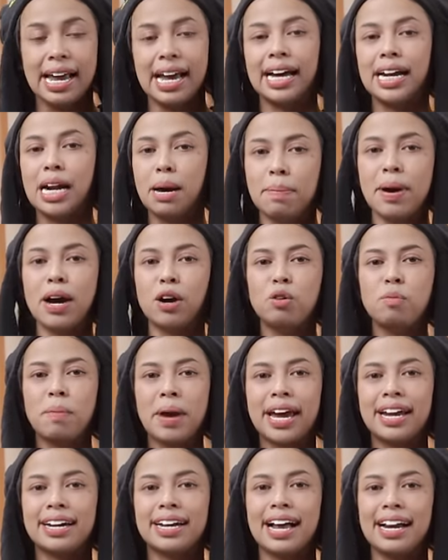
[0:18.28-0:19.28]
Kenapa aku
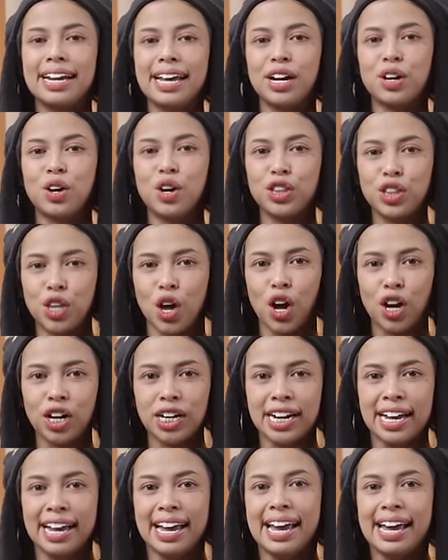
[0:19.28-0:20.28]
pengen kalian
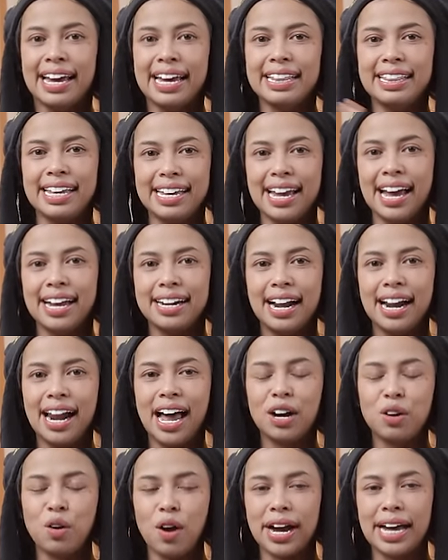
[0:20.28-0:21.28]
nonton? Intinya
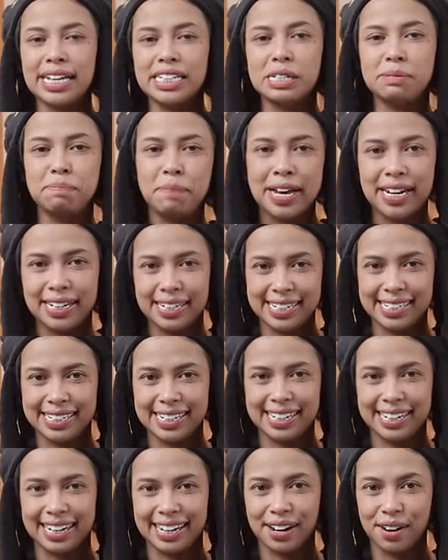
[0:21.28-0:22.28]
adalah aku akan spill di
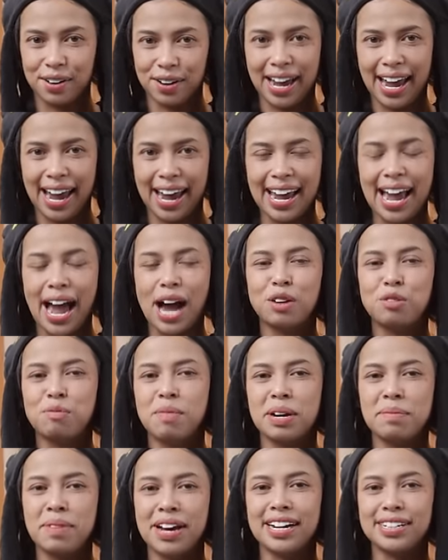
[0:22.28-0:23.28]
sini, oke? Okay? Aku
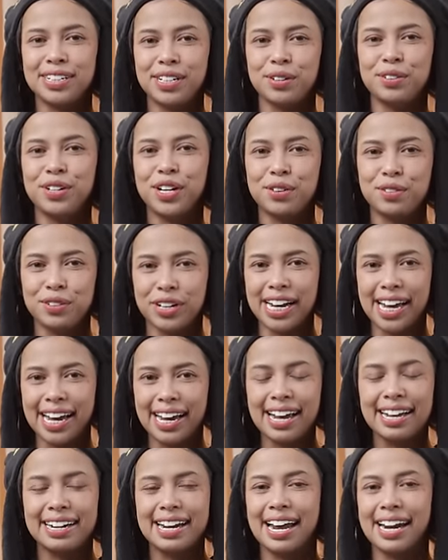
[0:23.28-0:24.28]
Barbara Siudi
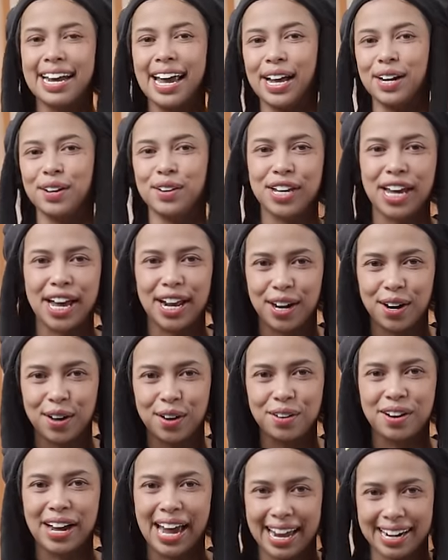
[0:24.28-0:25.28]
Kuning dari Hello
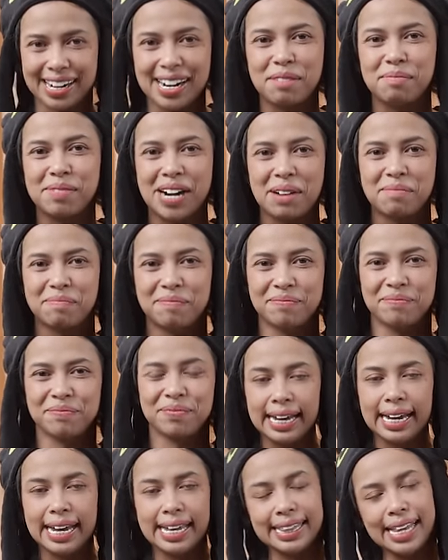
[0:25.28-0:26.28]
Yellow R66.
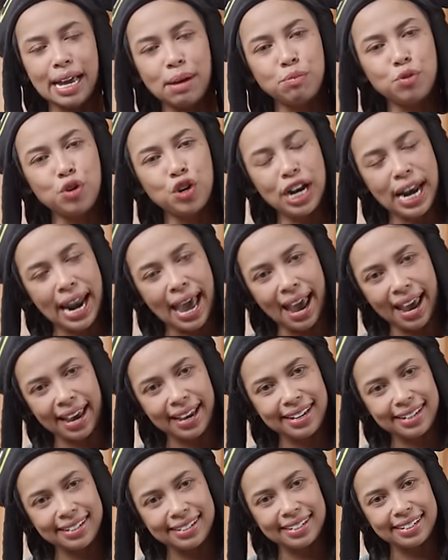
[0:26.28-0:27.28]
Kita
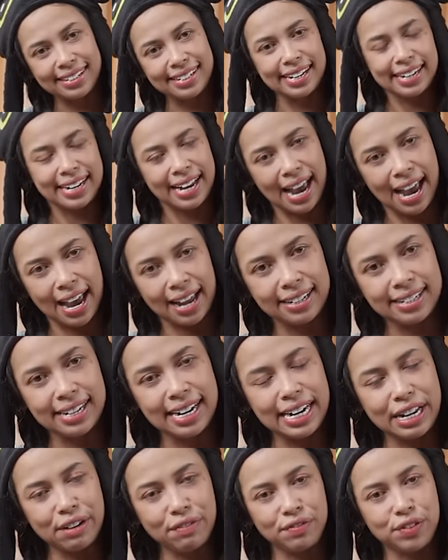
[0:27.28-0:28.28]
mulai dengan
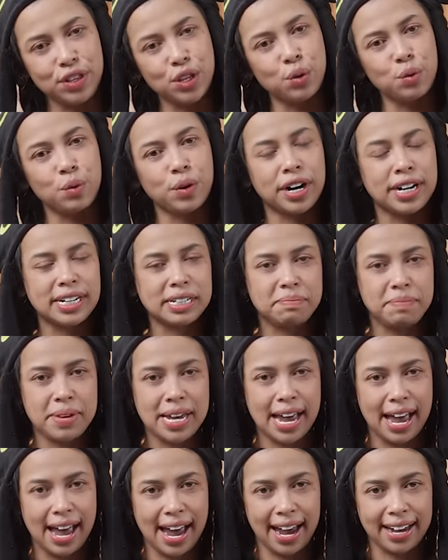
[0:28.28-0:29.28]
Leave the World
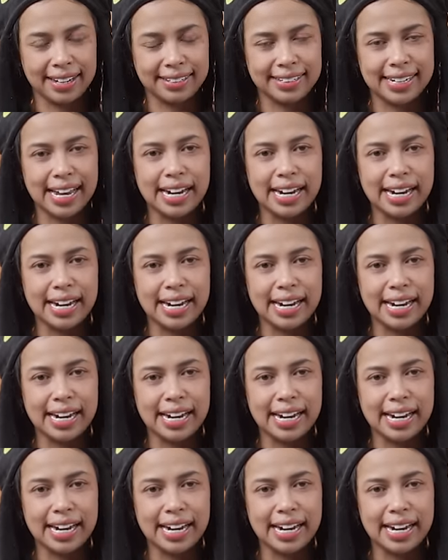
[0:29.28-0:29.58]
Behind.